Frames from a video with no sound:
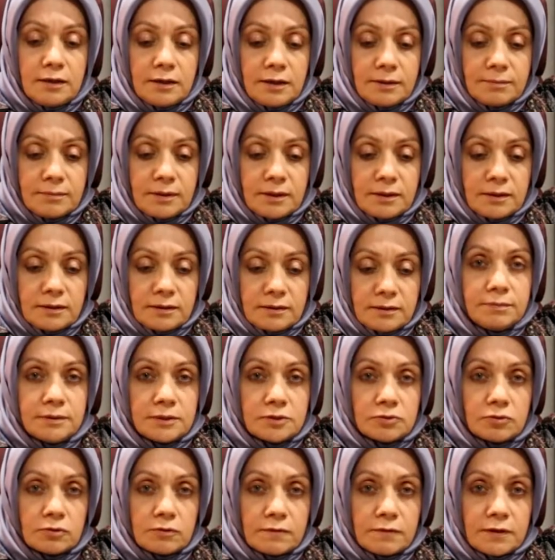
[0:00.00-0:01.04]
Ama
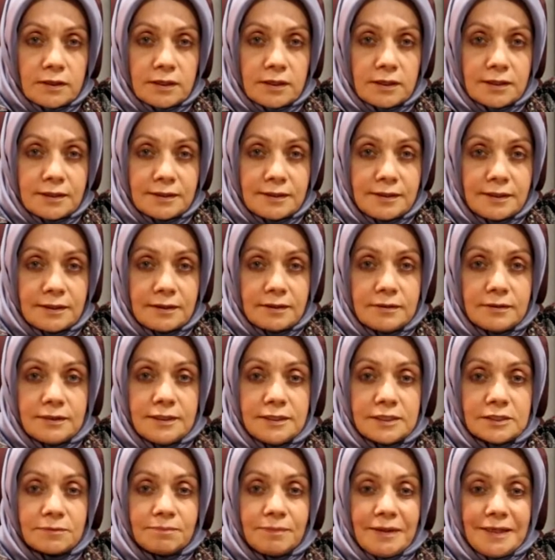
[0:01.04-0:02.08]
birçok vakada
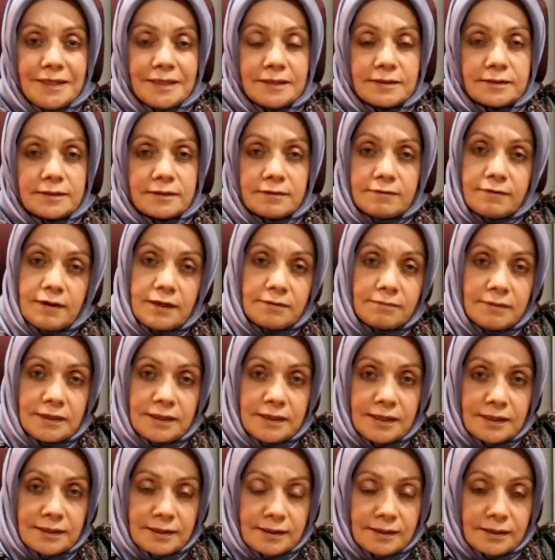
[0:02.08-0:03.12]
hiç belirti
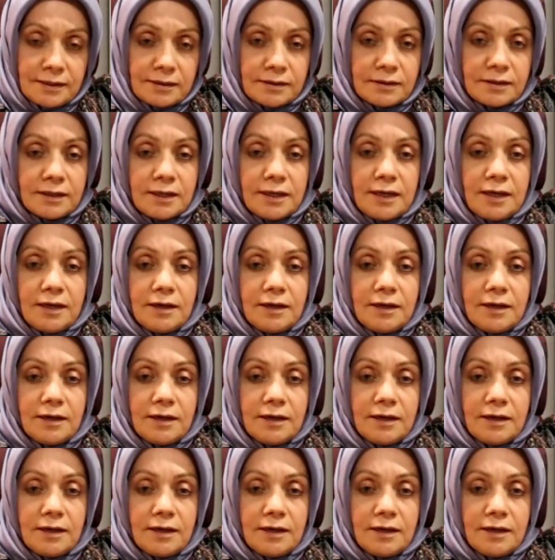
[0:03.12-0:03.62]
vermeden de